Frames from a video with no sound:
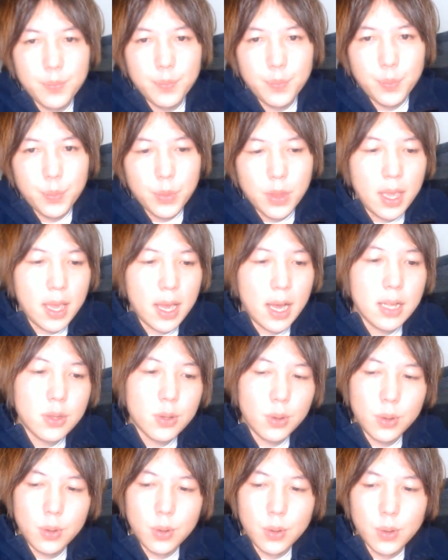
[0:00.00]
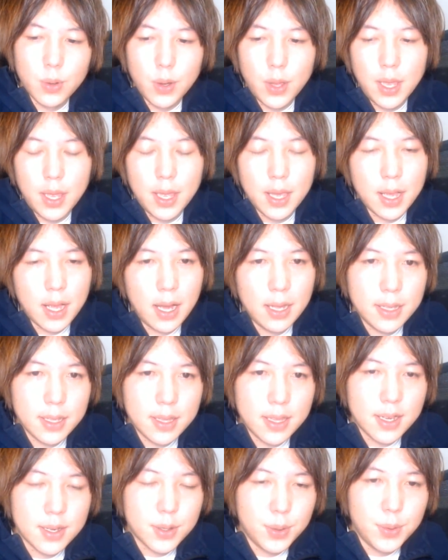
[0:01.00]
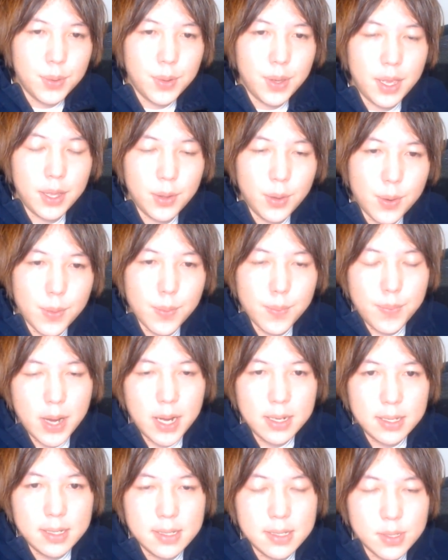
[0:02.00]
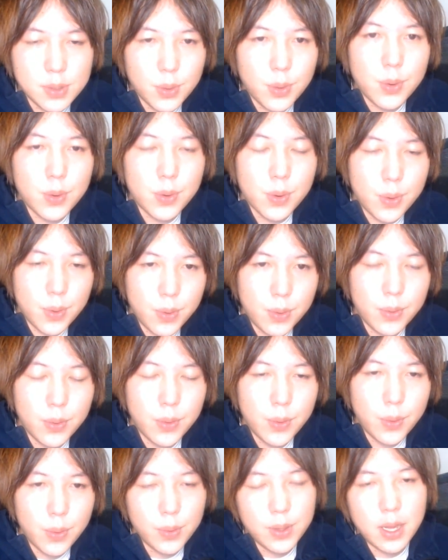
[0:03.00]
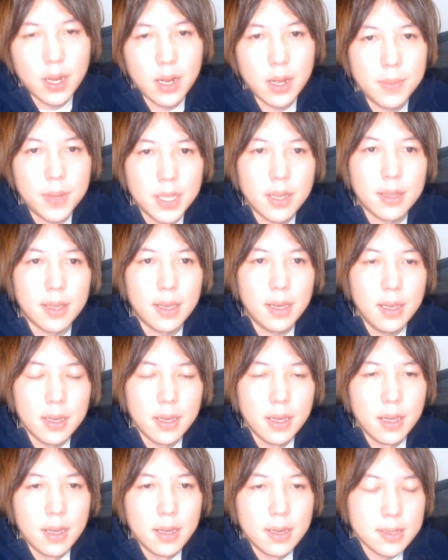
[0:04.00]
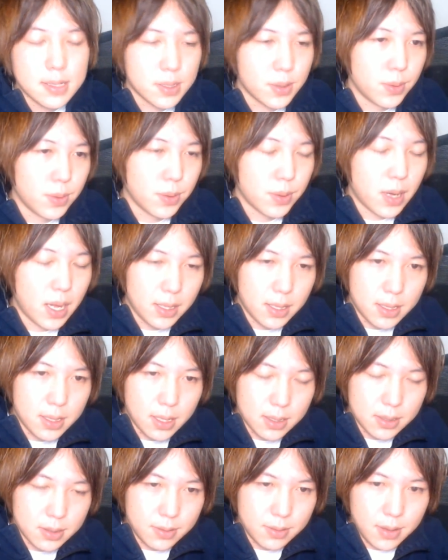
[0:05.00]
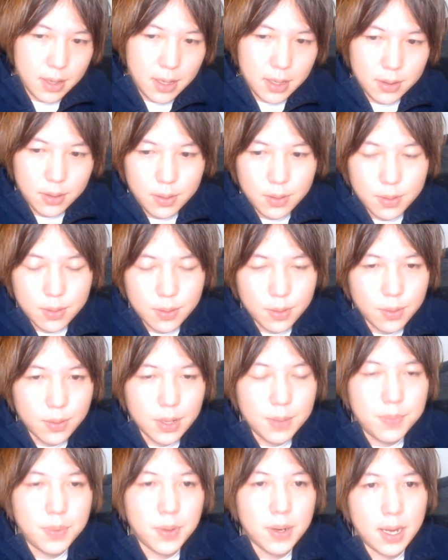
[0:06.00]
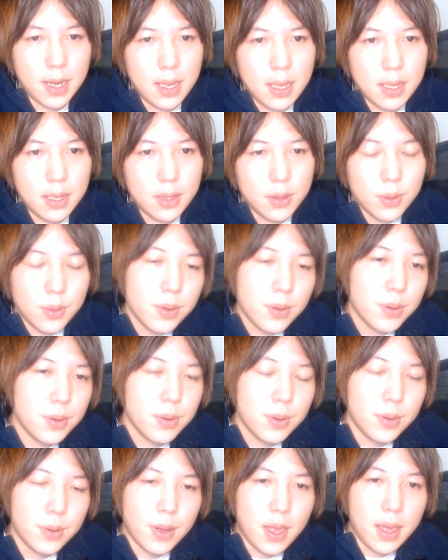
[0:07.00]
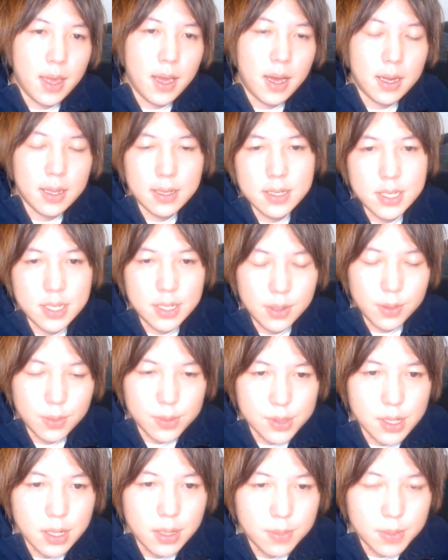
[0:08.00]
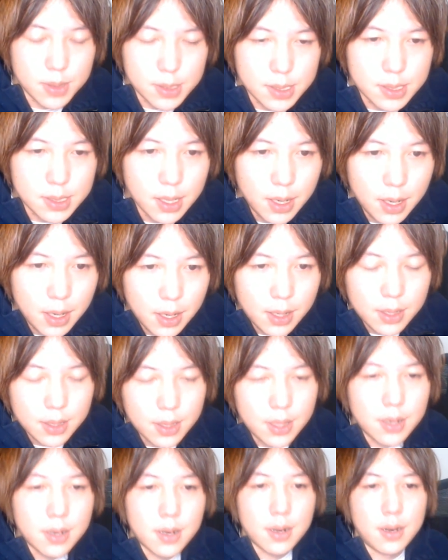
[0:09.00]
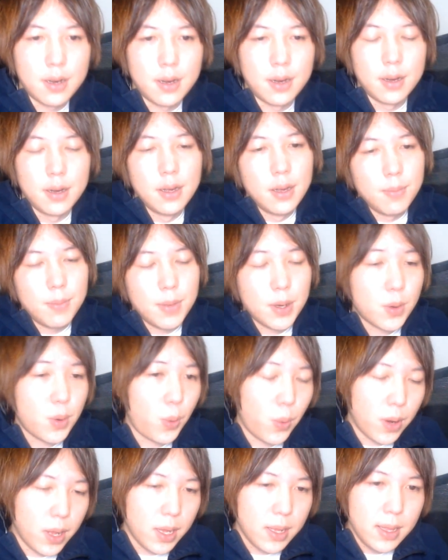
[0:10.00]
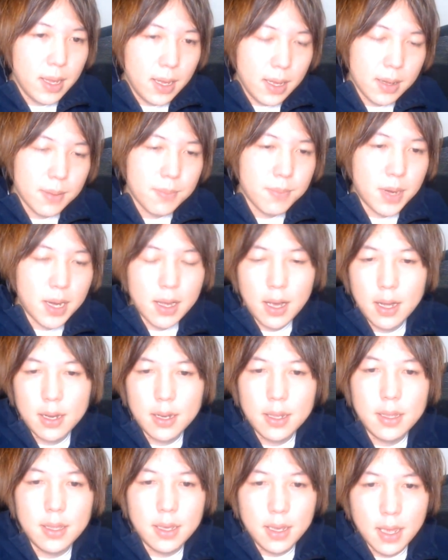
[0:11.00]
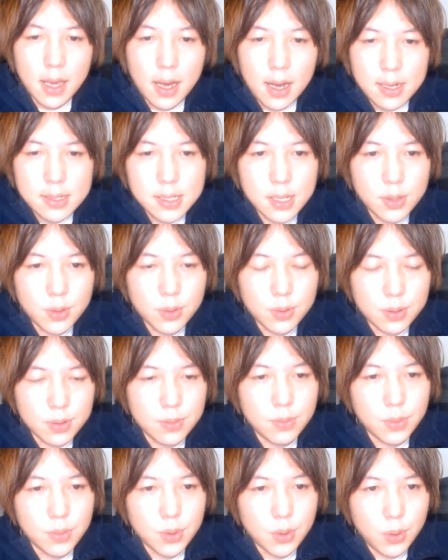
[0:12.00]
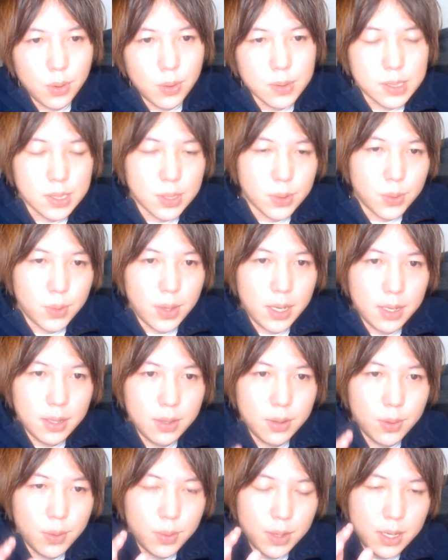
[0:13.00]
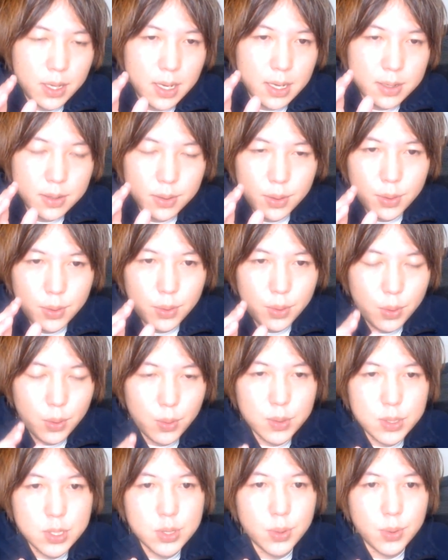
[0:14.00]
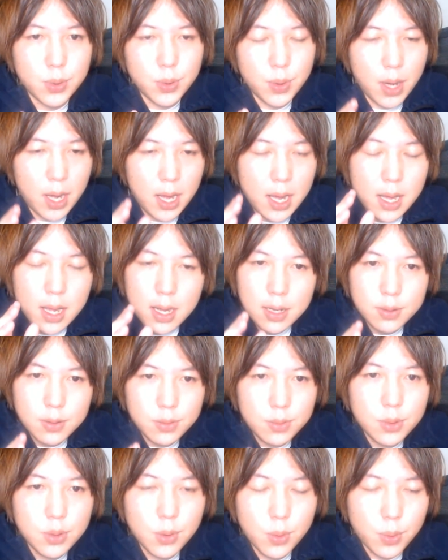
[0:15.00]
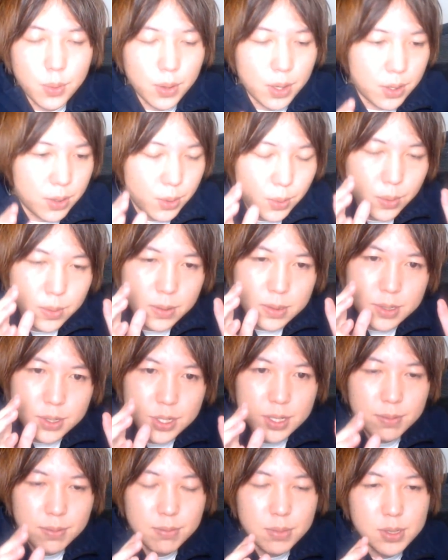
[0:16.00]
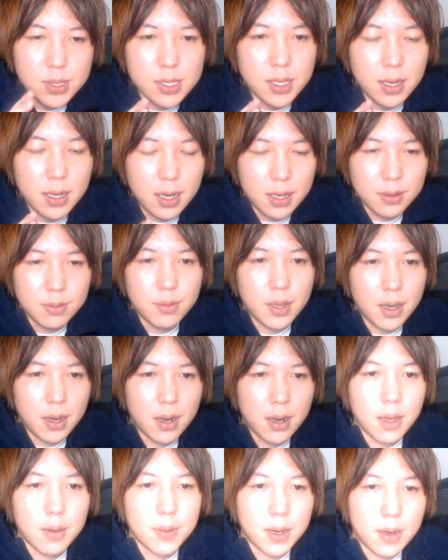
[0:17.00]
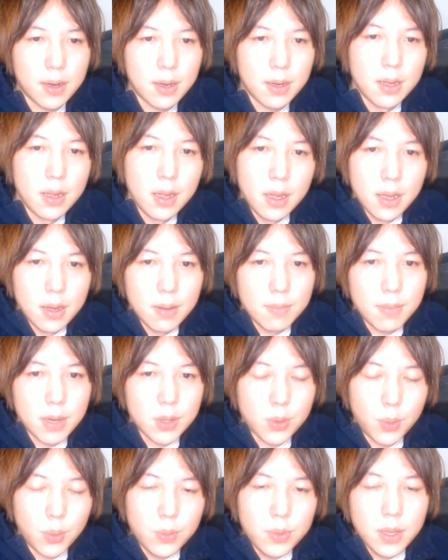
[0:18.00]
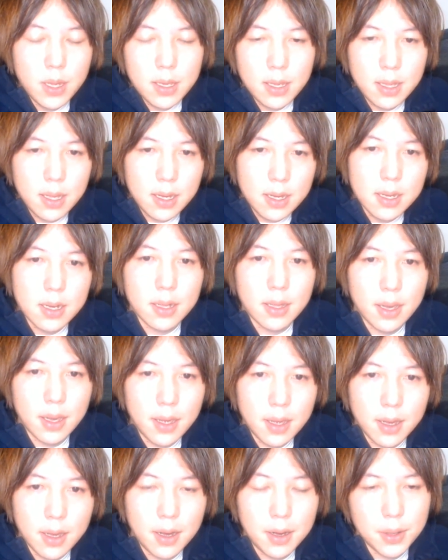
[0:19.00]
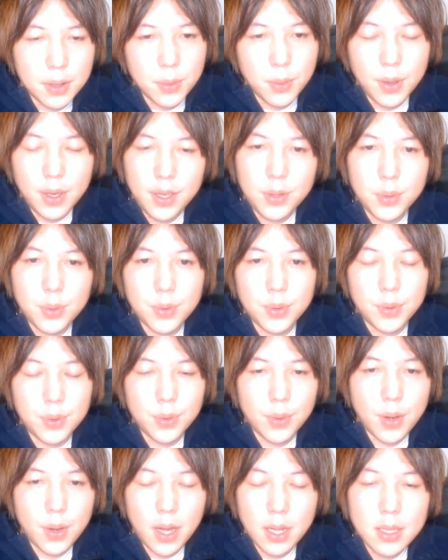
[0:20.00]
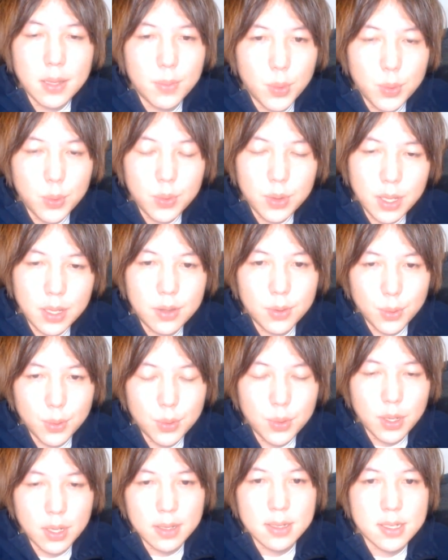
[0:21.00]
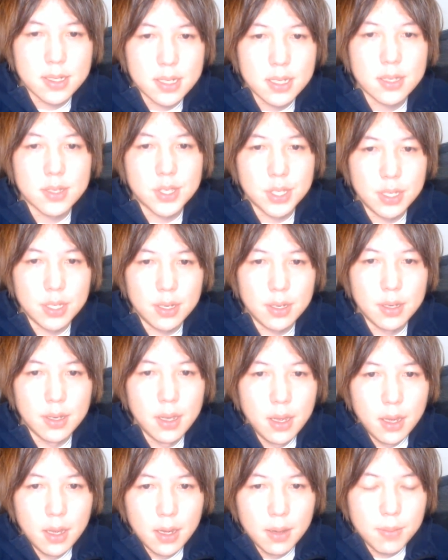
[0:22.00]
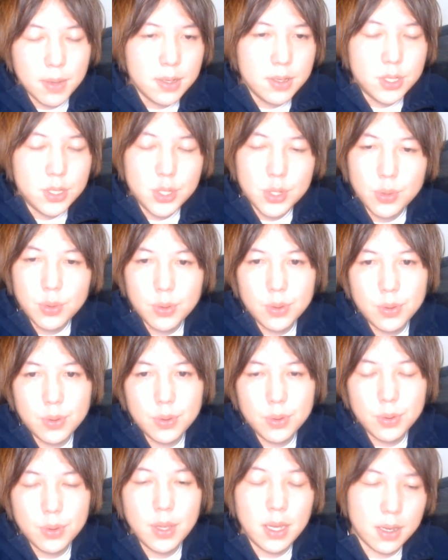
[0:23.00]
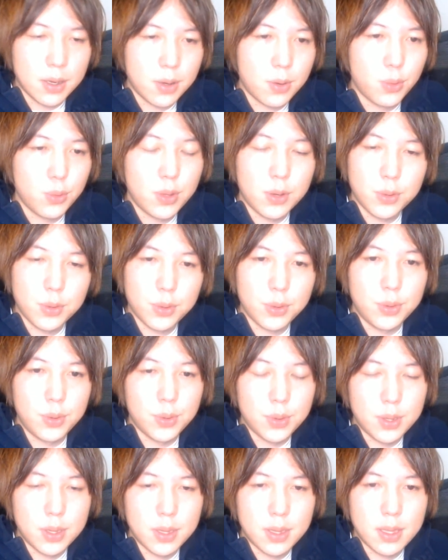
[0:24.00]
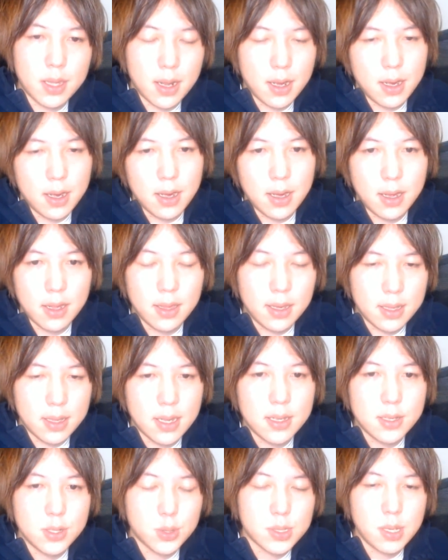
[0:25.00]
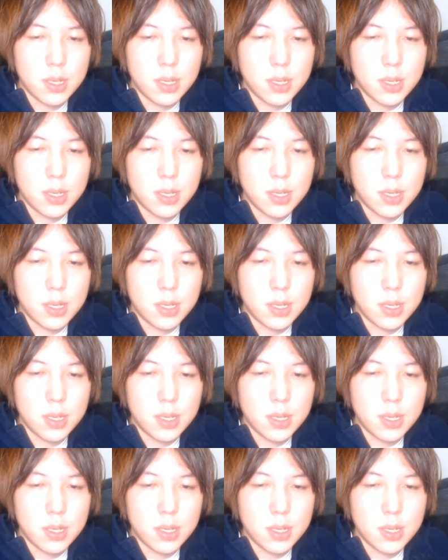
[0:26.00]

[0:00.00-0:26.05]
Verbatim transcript: であと、えー、かなたくんへのバリ増言を並べたねそのかなたくんへのこうリプライという、えー、話でございますだからまあこれね、まあ、仮にあさとくんとその辺の理学療法士というアカウントこれ同一人物であるんであればまあどんだけなんかねあのエイトくんの肩持ってんのって話だしまあ一応ねこんなこと言っったらね男女差